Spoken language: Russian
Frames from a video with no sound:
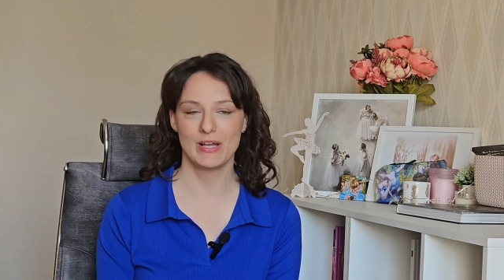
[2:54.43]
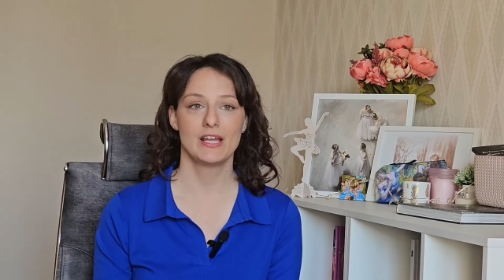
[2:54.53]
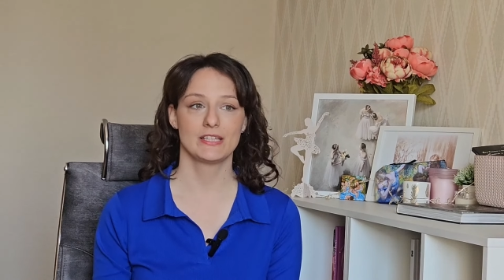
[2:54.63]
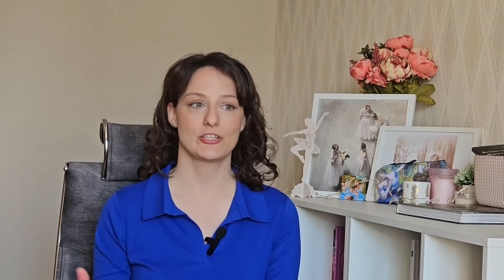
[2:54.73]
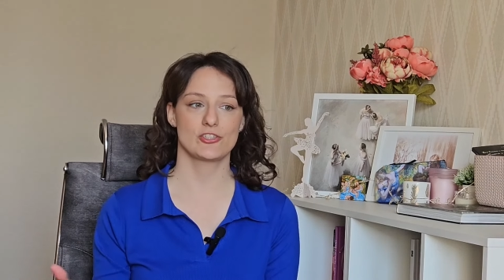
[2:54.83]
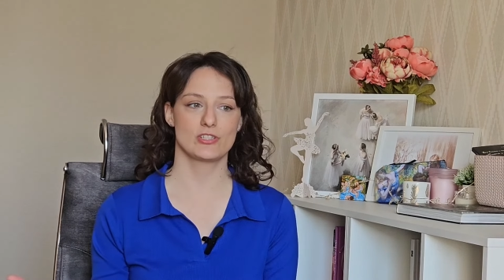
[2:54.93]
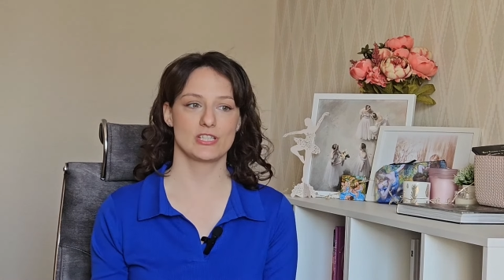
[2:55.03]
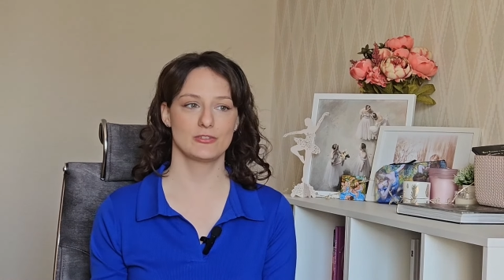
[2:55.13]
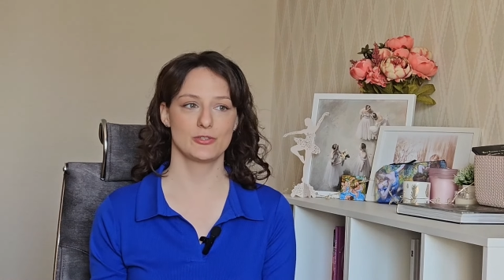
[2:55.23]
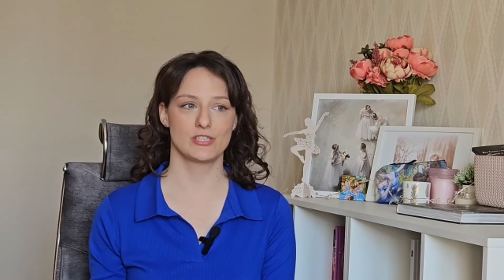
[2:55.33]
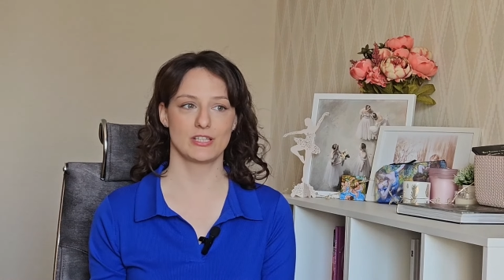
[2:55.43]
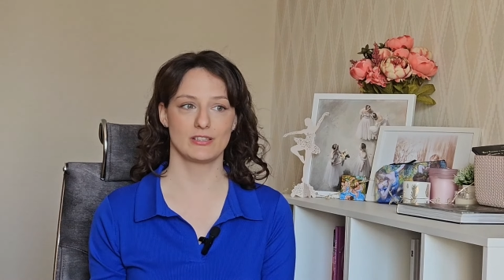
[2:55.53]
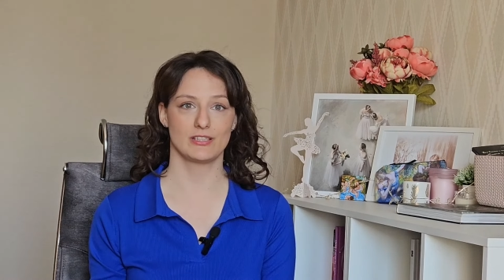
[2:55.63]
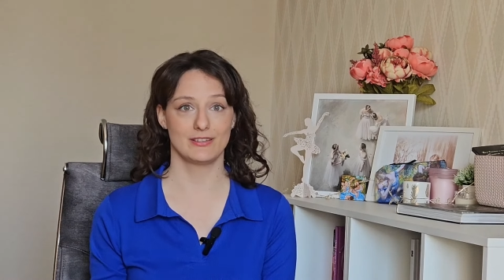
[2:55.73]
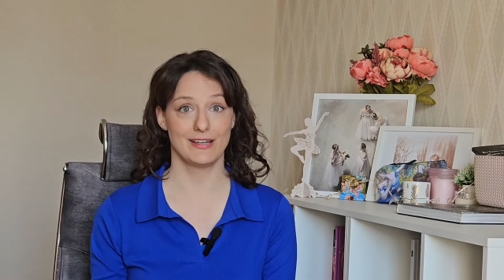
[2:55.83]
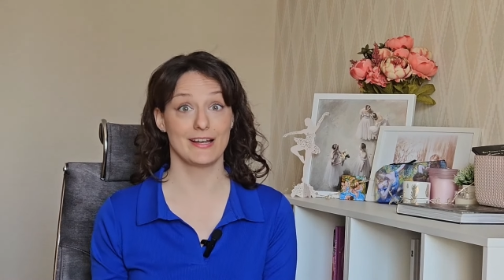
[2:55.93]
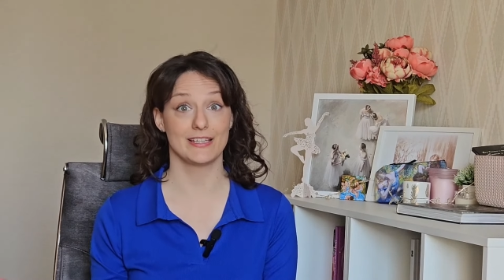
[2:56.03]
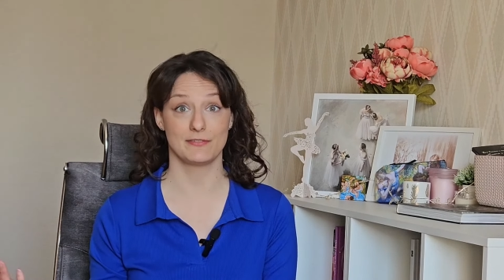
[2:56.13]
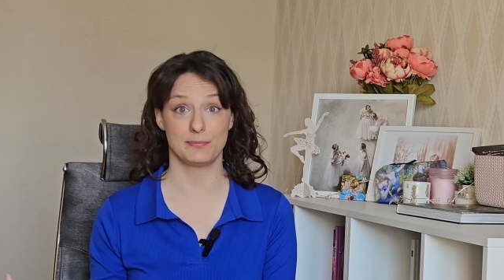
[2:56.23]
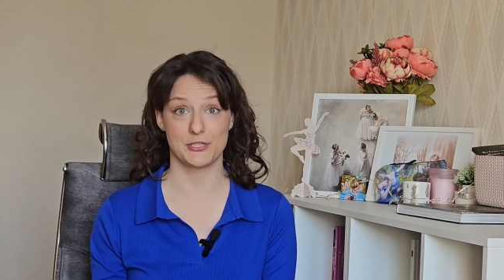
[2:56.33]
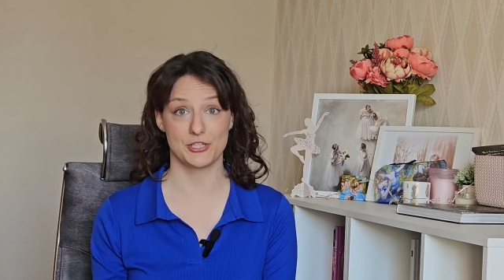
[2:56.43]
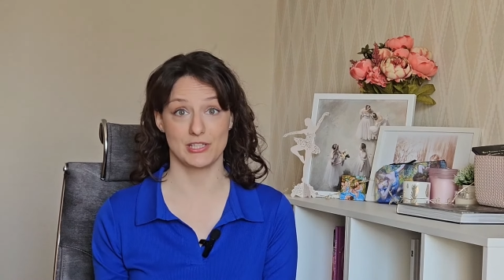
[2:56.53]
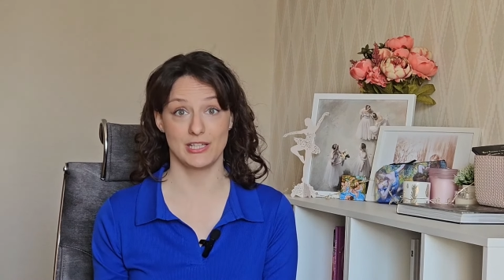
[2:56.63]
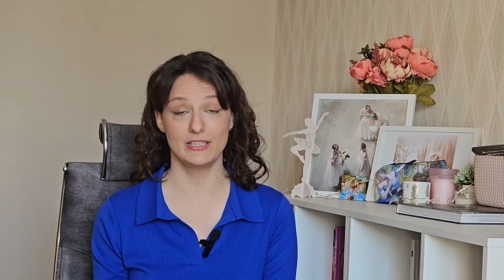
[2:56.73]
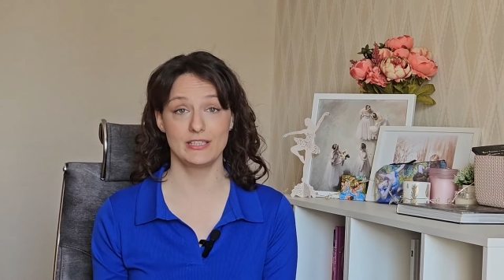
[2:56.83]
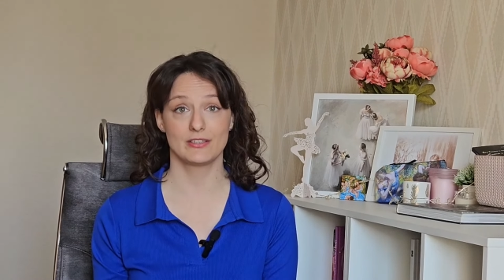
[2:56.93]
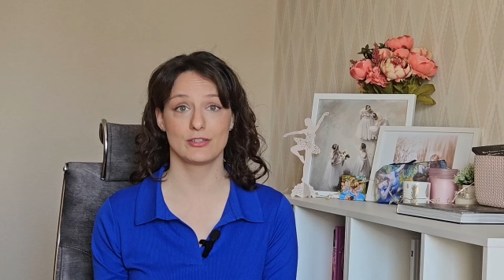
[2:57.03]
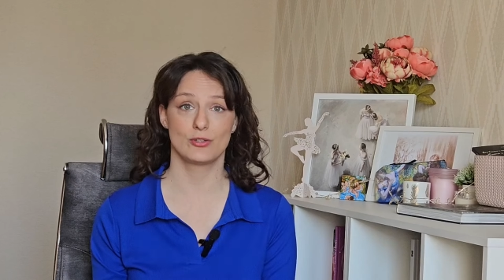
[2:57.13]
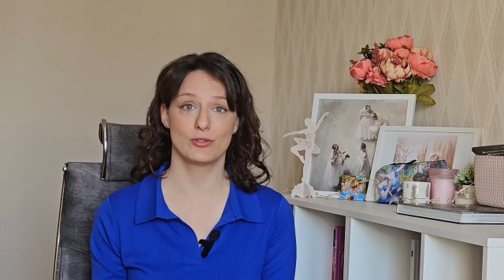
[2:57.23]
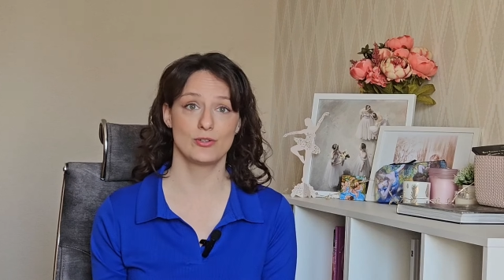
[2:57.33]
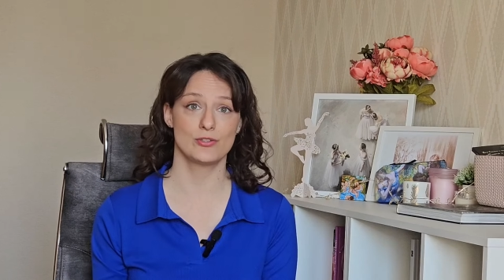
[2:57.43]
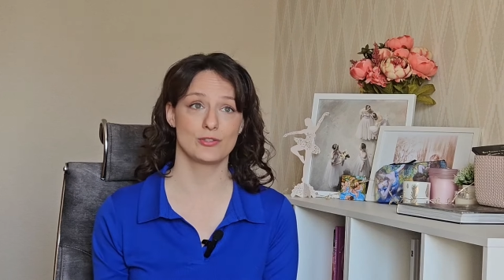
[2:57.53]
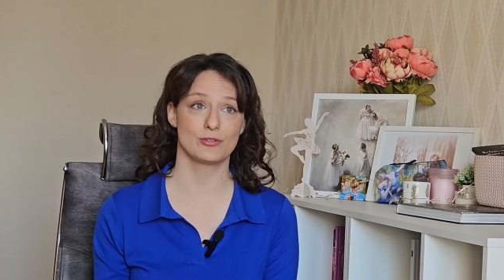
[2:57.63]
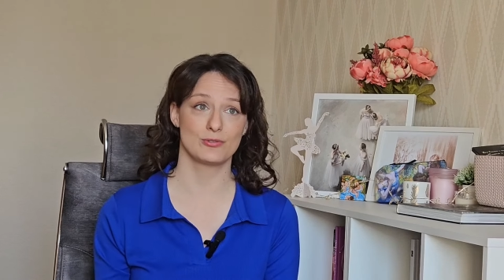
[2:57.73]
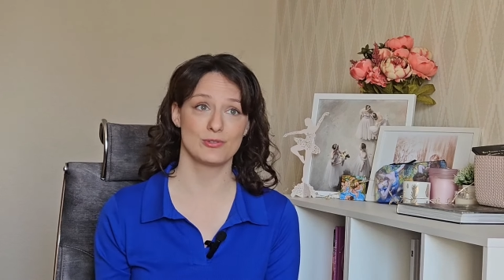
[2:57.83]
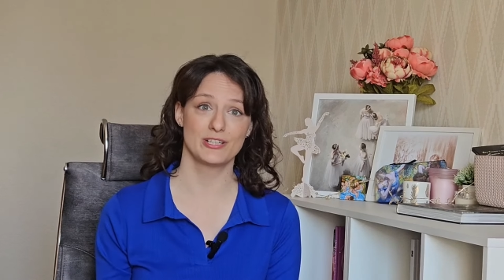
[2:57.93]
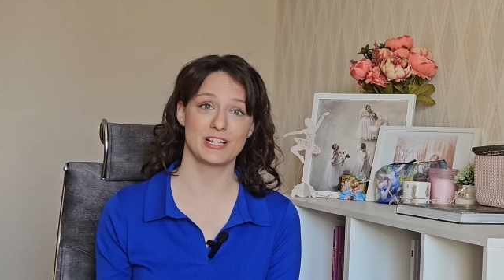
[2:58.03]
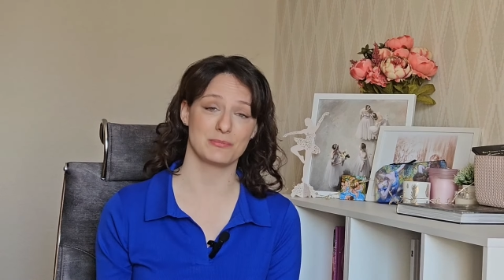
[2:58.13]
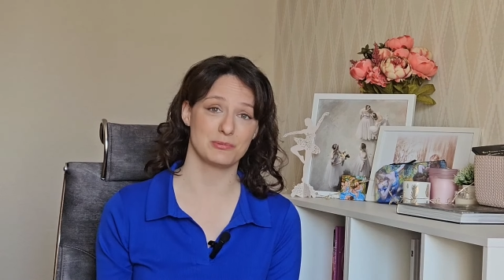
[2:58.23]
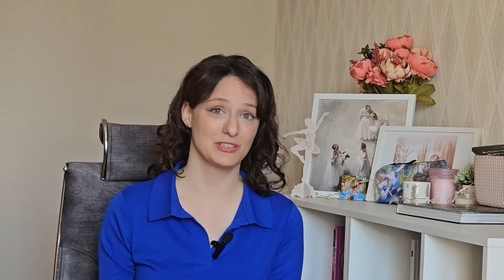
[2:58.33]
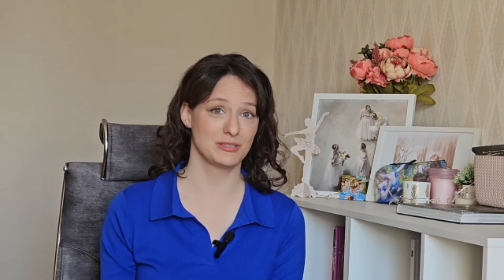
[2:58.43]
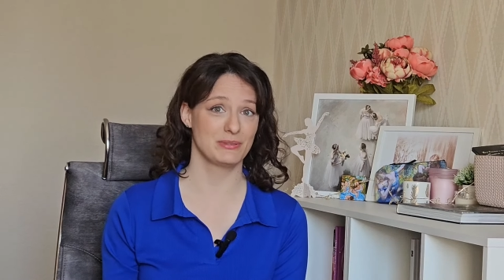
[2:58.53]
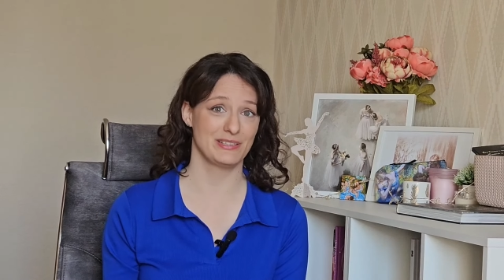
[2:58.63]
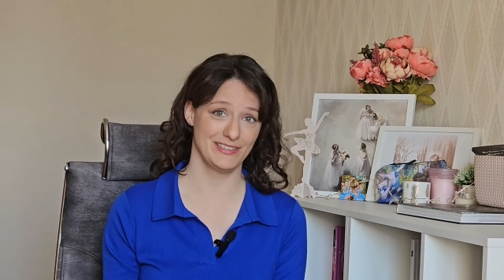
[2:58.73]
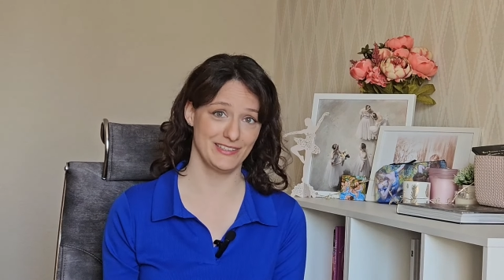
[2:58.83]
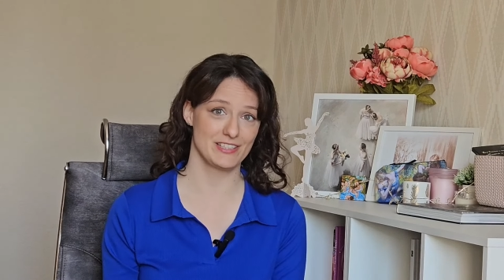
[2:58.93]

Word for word: Так что, с одной стороны, да, это впечатление, но с другой, как будто бы и не